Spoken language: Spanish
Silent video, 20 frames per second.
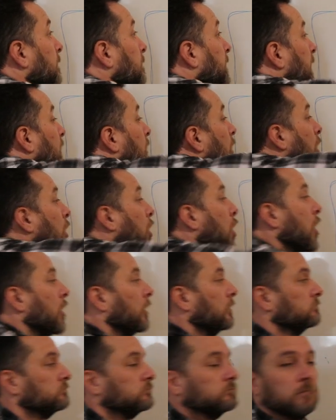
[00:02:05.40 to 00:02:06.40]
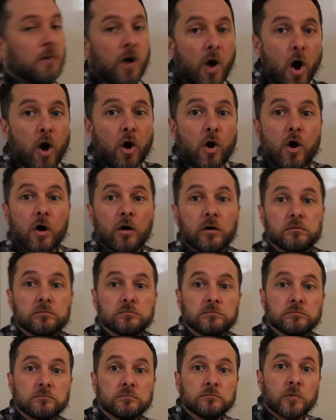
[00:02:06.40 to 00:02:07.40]
Pero ojo, ojo,
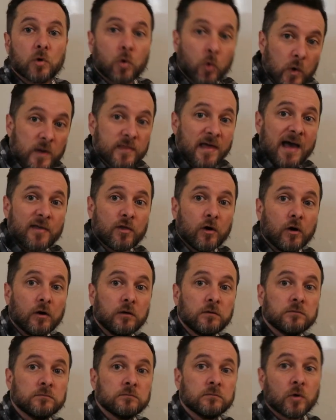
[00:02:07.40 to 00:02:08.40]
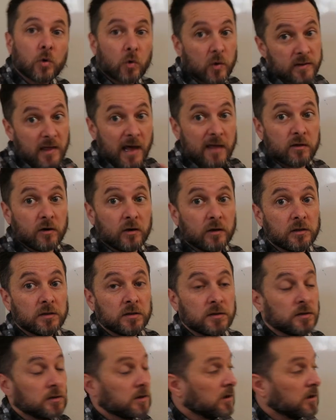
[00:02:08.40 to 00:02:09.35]
cuidado, cuidado,